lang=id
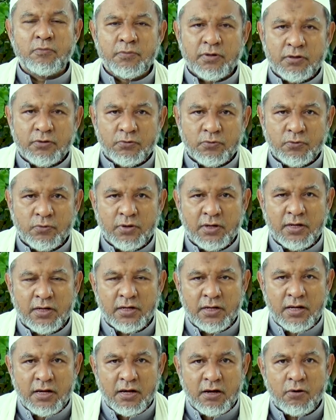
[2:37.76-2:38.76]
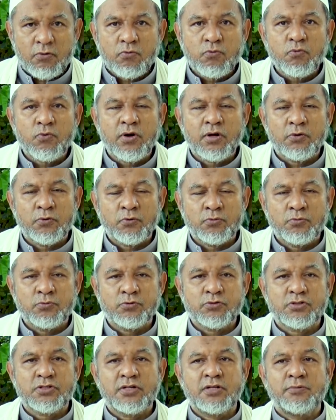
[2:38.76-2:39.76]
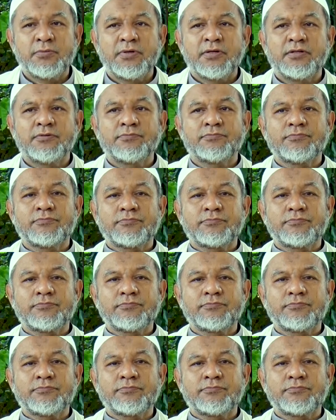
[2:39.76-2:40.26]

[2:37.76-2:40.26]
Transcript: umirtu wa ana awwalul muslimin.